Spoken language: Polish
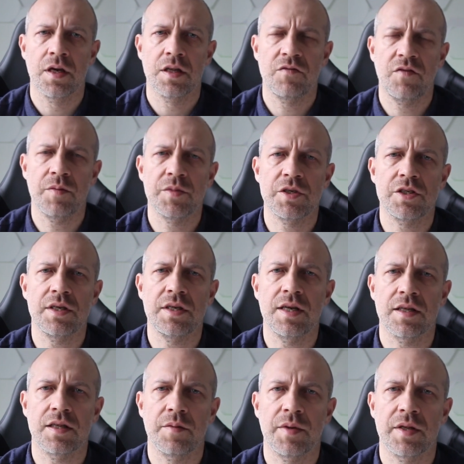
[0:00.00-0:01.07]
Dwie myśli
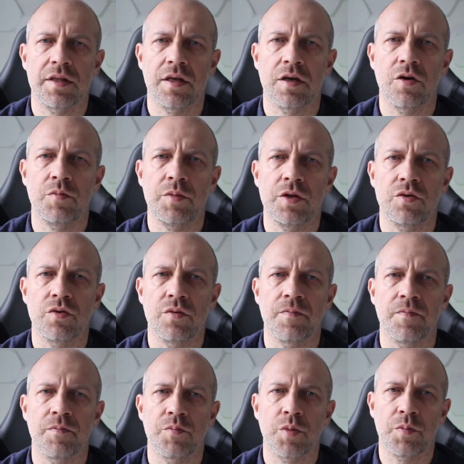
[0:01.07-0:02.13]
na temat tego mitu.
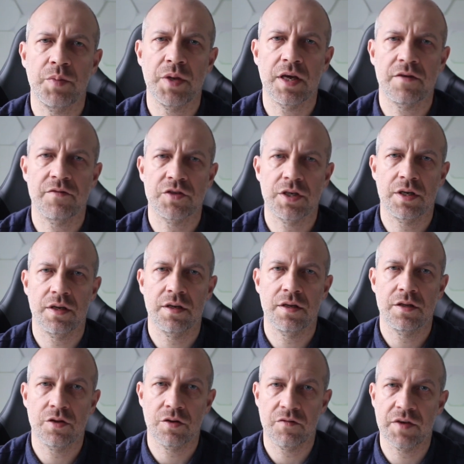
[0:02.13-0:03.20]
Po pierwsze,
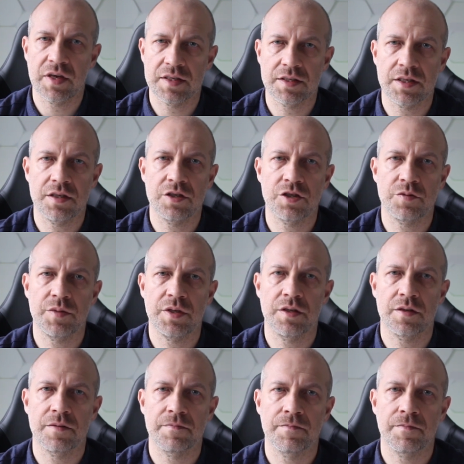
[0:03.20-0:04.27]
to więcej niż
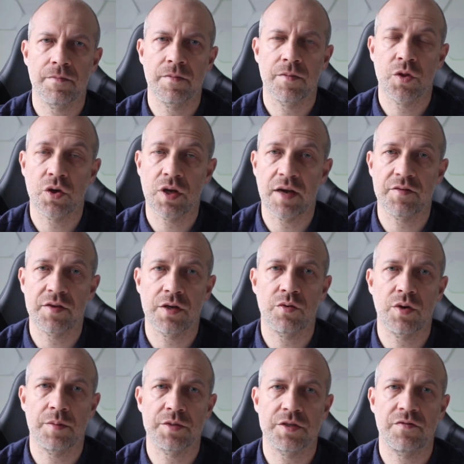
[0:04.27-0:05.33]
mit. To jawne
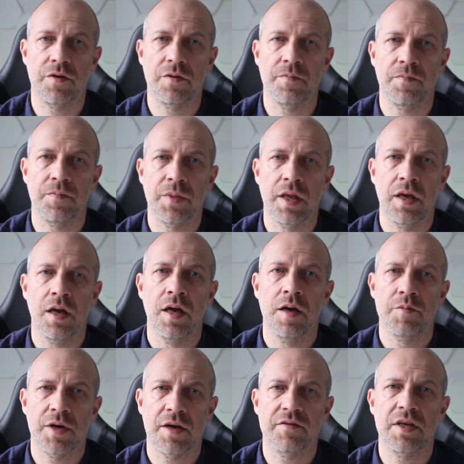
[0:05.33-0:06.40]
kłamstwo.
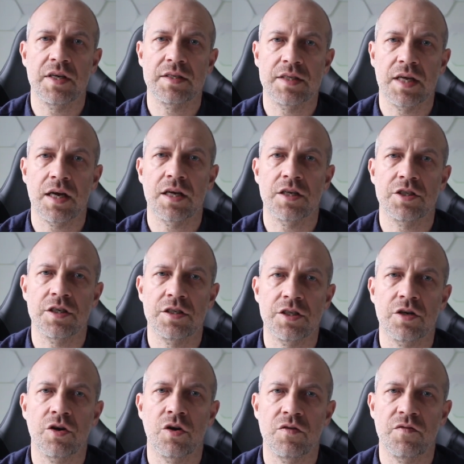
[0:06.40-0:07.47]
Prawda jest taka, że
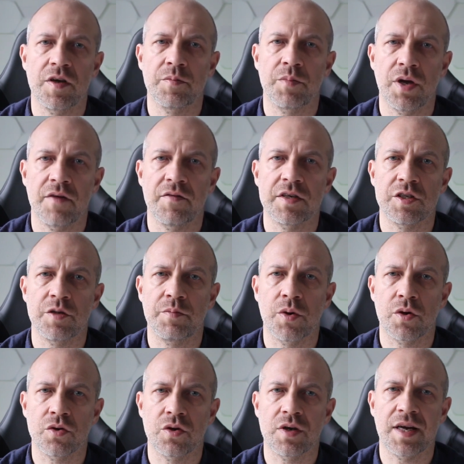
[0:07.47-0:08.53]
gdziekolwiek pojawia się
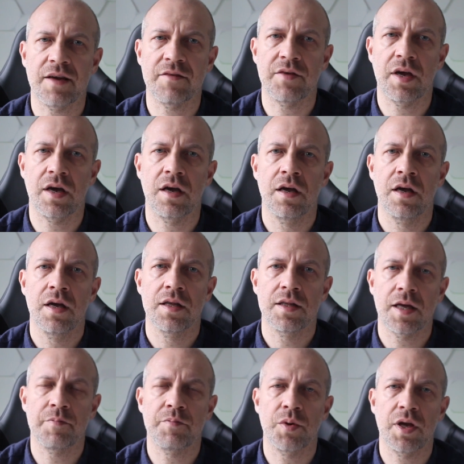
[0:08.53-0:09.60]
pornografia,
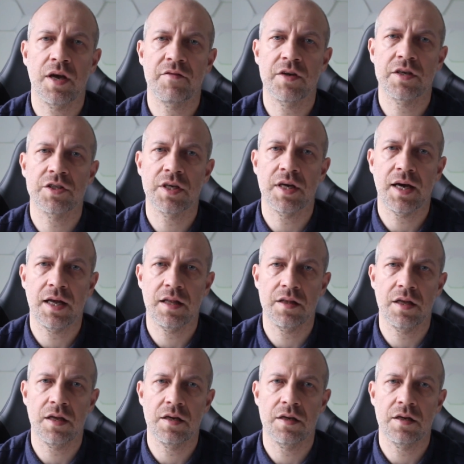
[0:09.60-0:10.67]
tam pojawia się
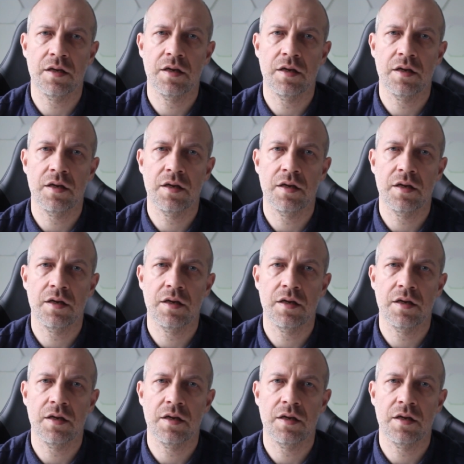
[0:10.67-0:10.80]
handel,